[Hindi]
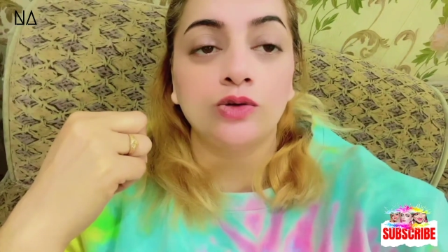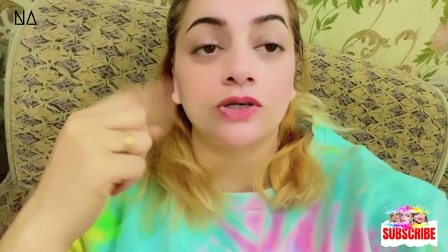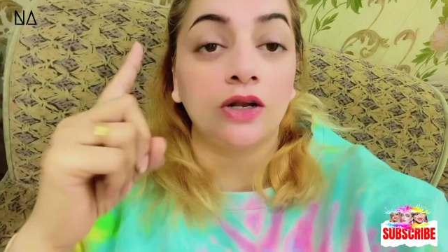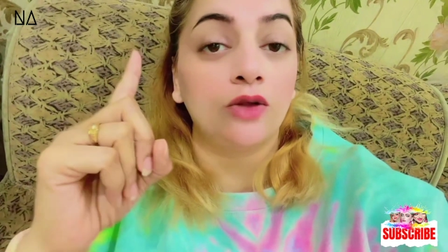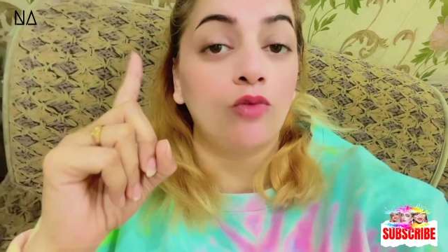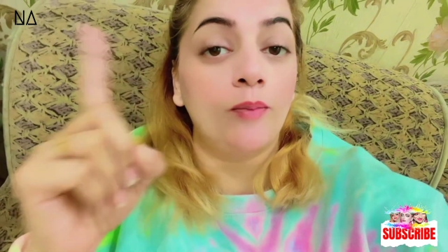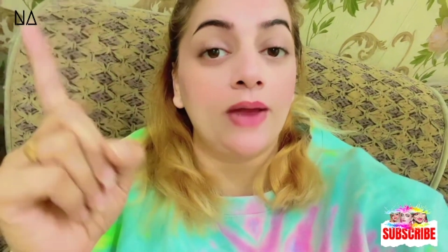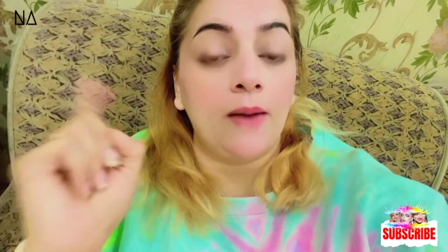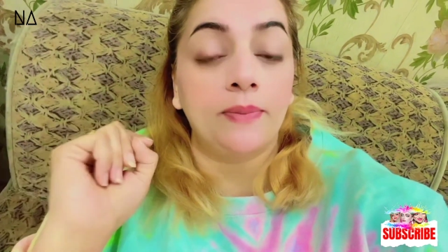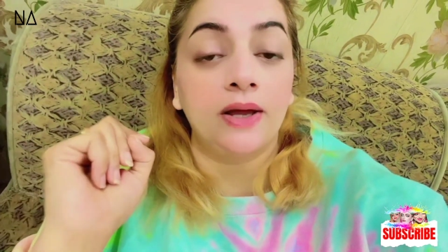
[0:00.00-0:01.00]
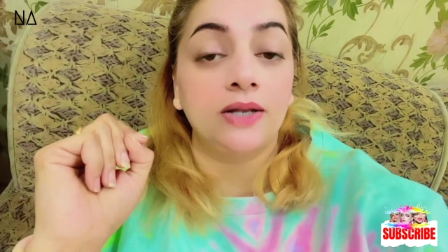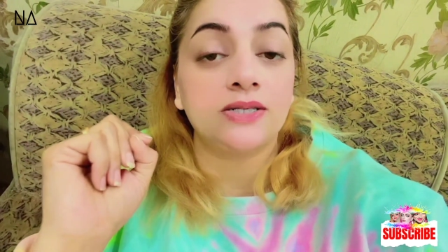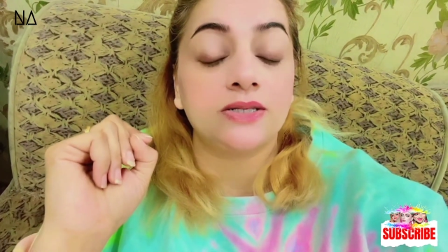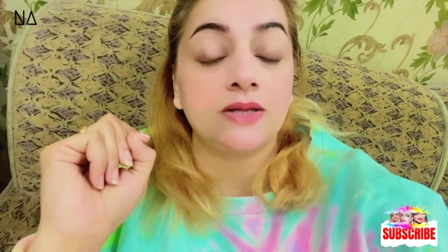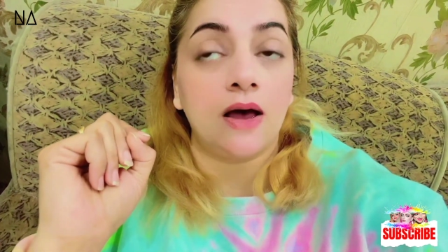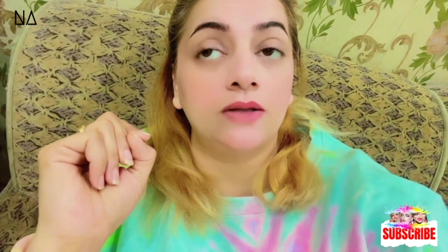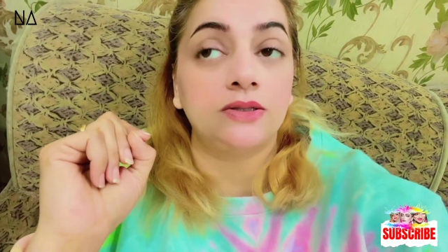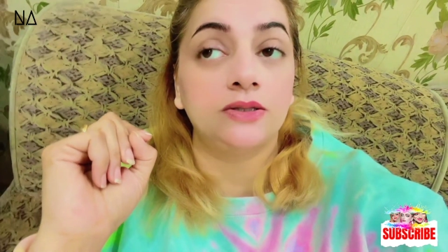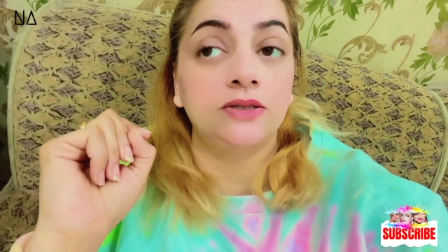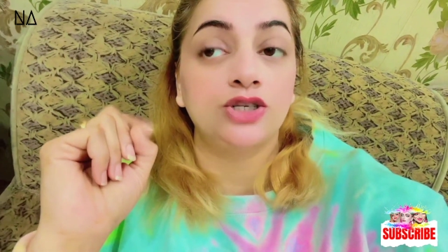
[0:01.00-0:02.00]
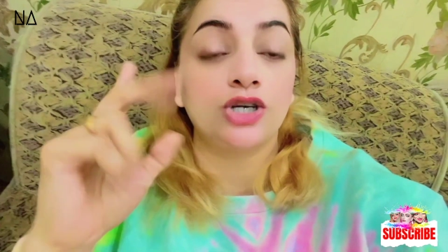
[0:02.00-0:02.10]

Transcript: यूज़ करती हूँ वो भी आपके साथ